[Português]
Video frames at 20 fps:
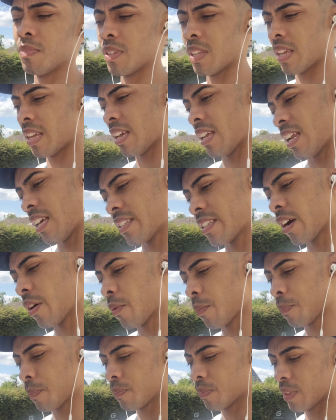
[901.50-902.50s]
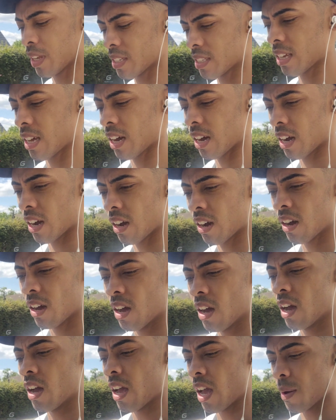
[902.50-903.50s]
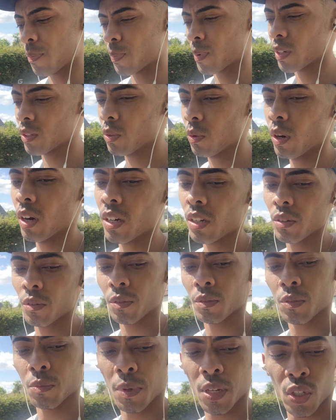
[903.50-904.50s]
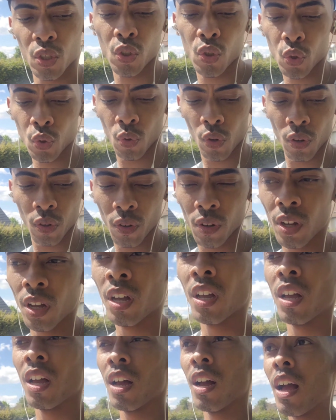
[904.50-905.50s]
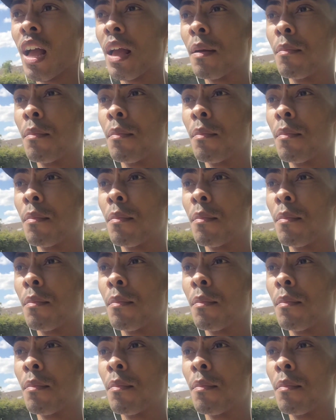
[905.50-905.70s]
e nessa, nessa época do ano, no mês de julho, é